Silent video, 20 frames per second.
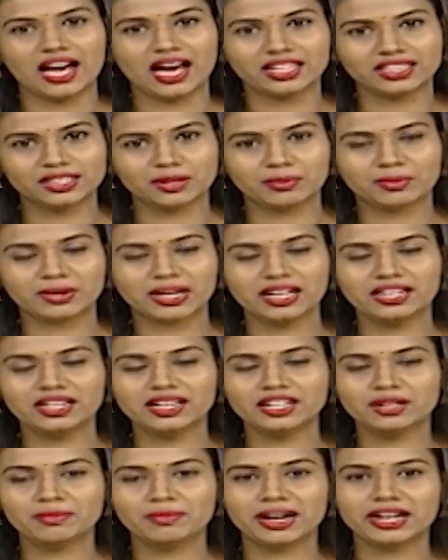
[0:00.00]
அந்த
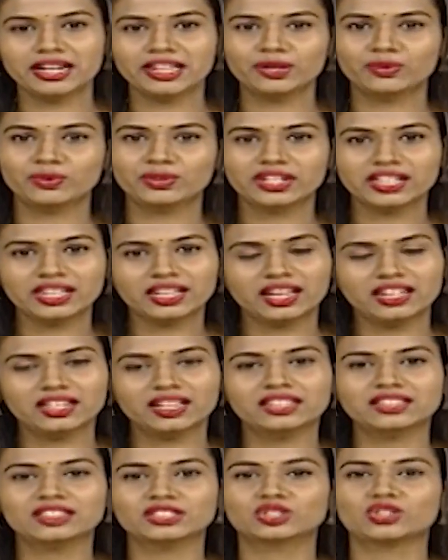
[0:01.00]
கல்யாண மேடையை விட்டே
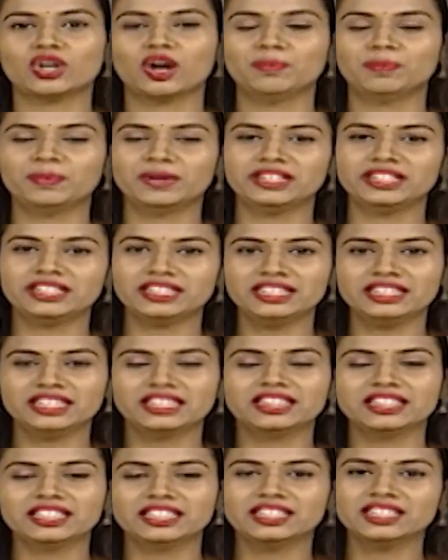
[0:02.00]
கல்யாணத்தை ஸ்டாப் பண்ணிவிட்டு
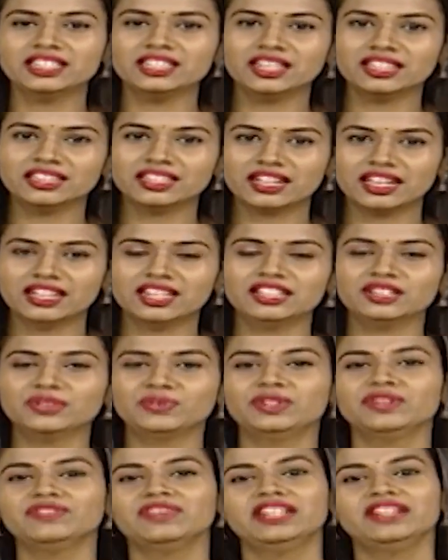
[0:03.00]
நிறுத்திட்டு அந்த கல்யாணத்தை
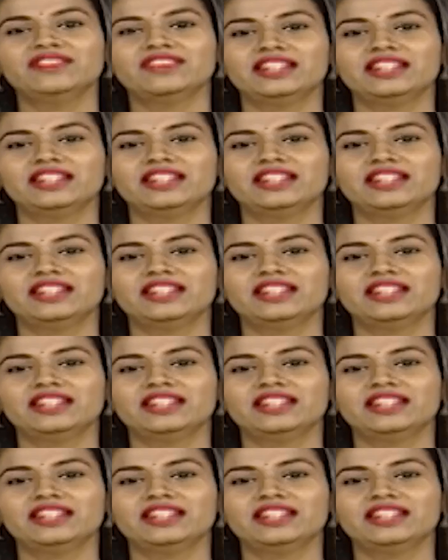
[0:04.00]
விட்டு வெளியே